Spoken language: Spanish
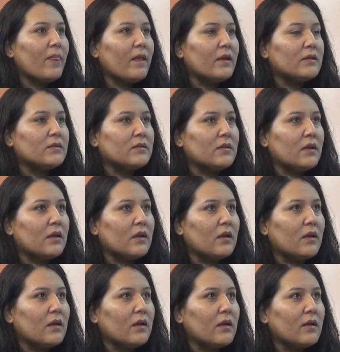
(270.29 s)

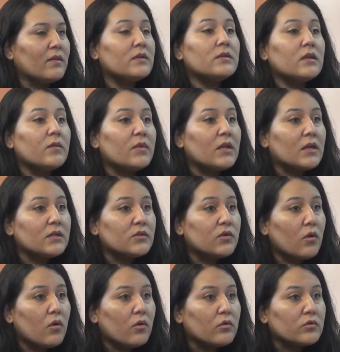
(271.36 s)
este,
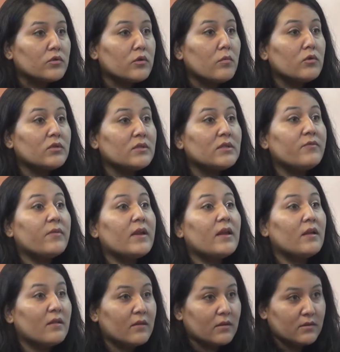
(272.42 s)
discriminación, somos
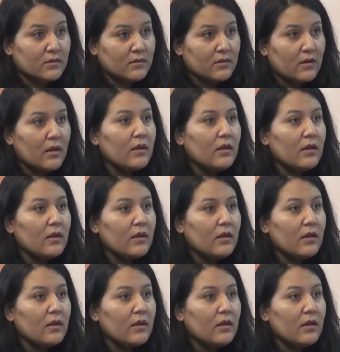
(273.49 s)
diferentes.